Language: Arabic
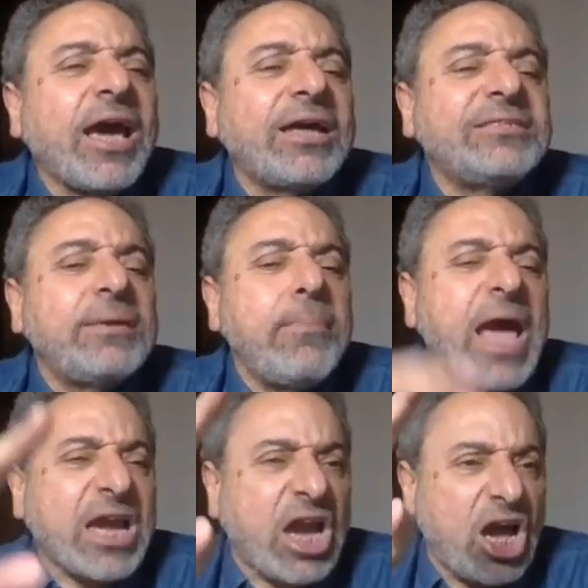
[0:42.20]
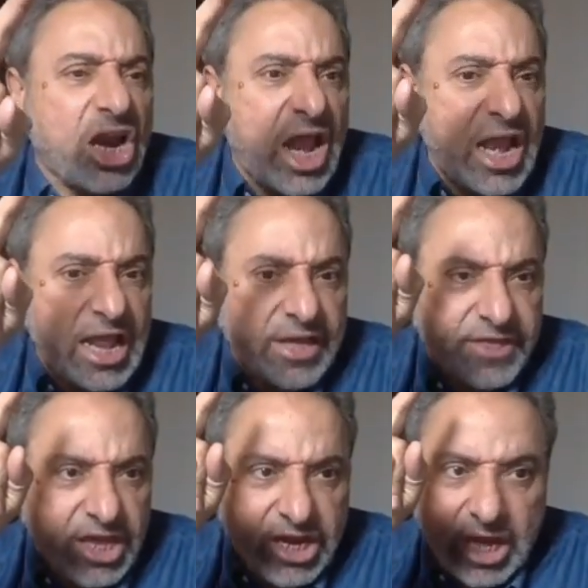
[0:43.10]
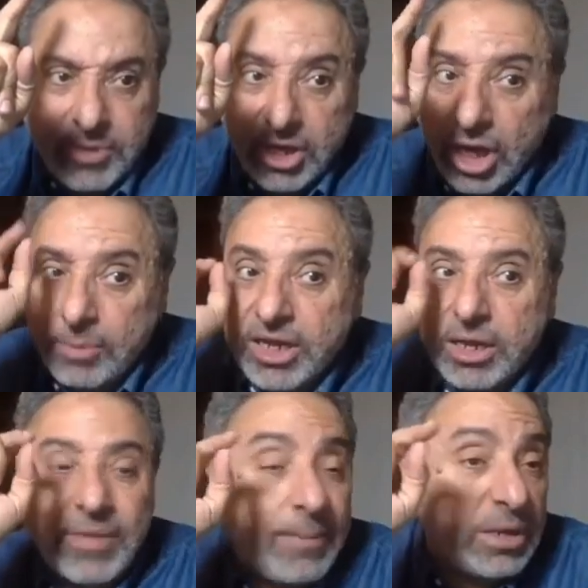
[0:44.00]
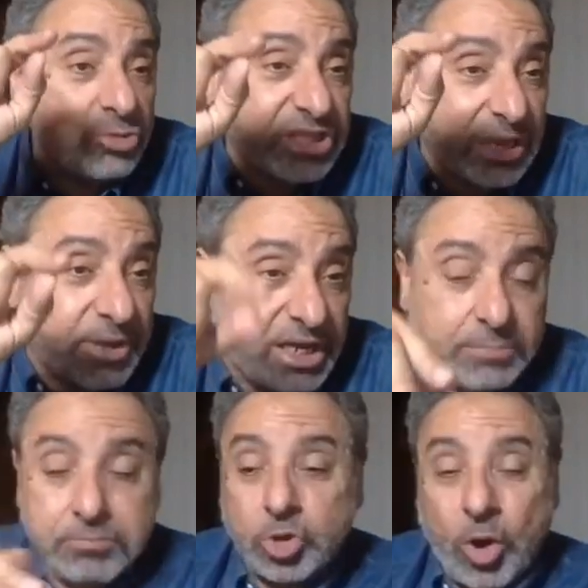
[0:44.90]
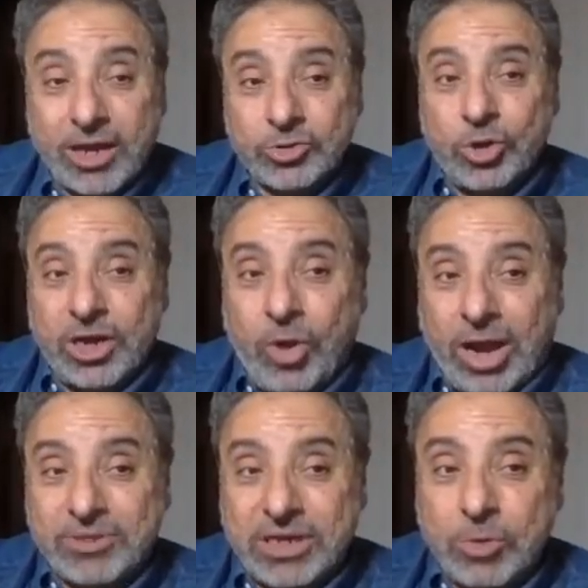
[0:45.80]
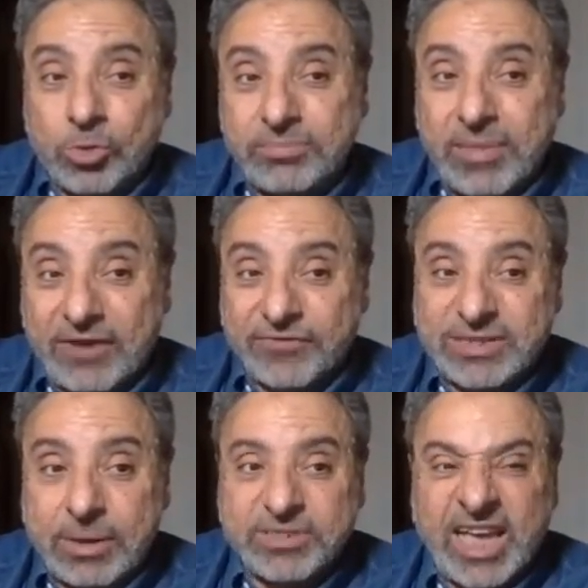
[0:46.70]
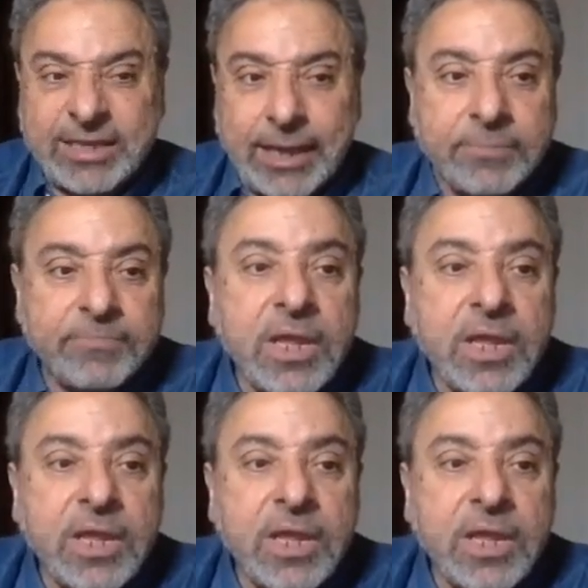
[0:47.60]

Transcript: قد مكر الذين من قبلهم قبل المستكبرين بتوعك دول يا محمد اللي موجودين معاك في الزمن بتاعك ده